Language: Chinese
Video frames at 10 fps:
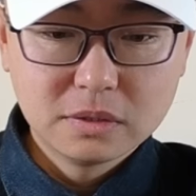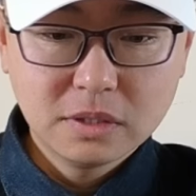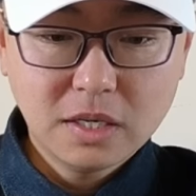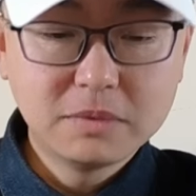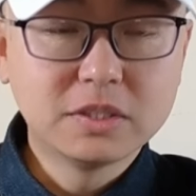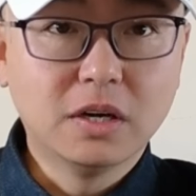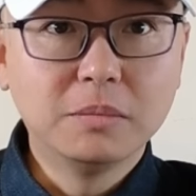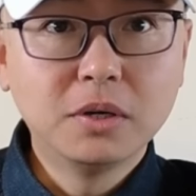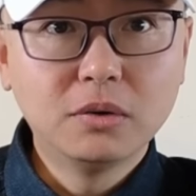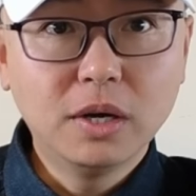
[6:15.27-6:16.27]
他们想要
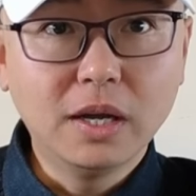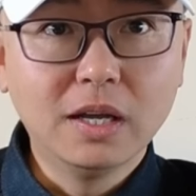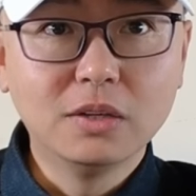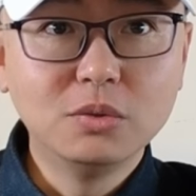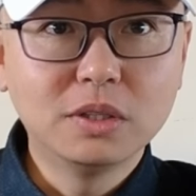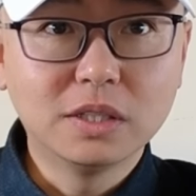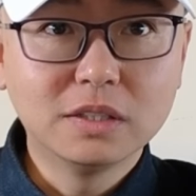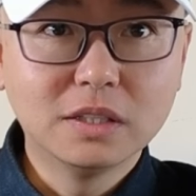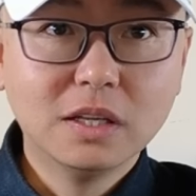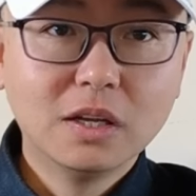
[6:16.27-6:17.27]
破坏越南
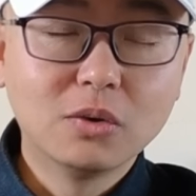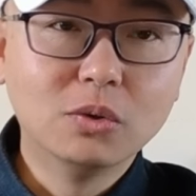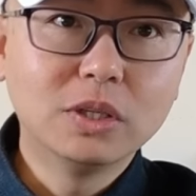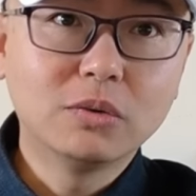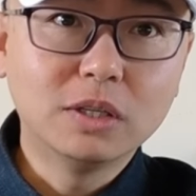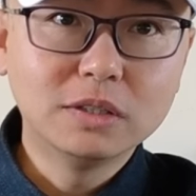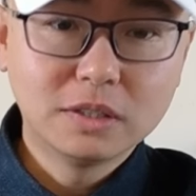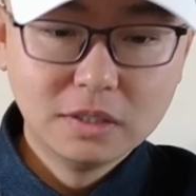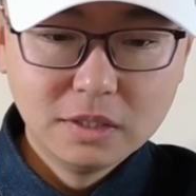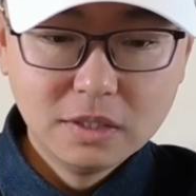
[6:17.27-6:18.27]
的国内环境
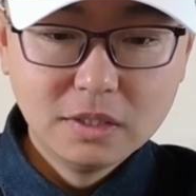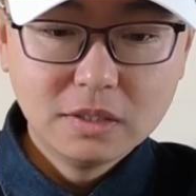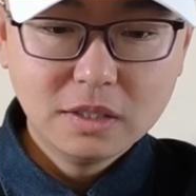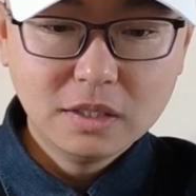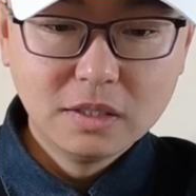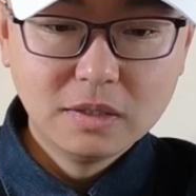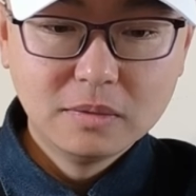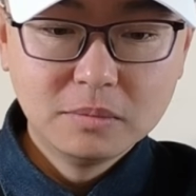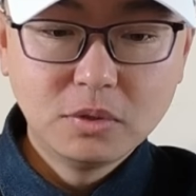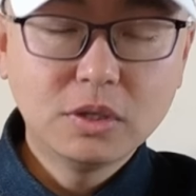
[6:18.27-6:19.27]
啊，
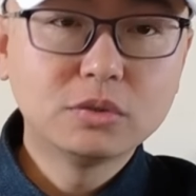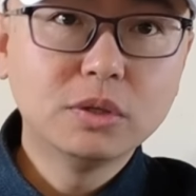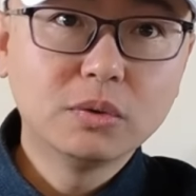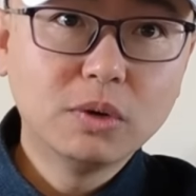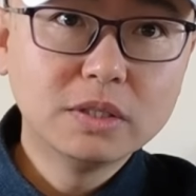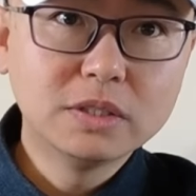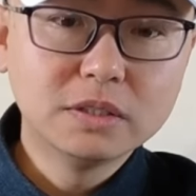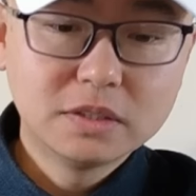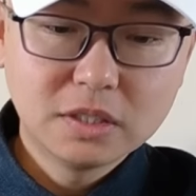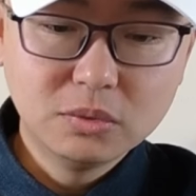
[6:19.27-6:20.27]
破坏中越关
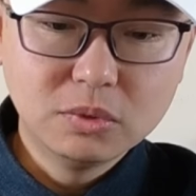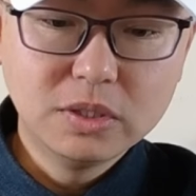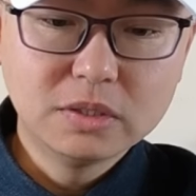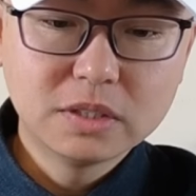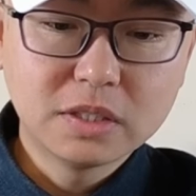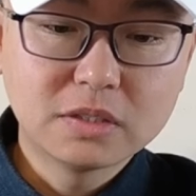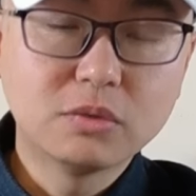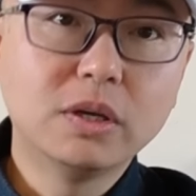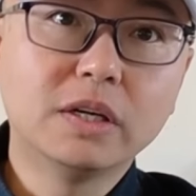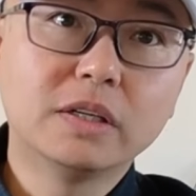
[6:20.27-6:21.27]
系，这个努力现在是
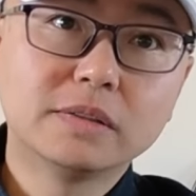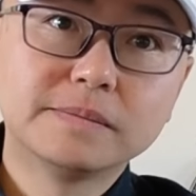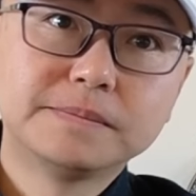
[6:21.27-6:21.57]
归零了。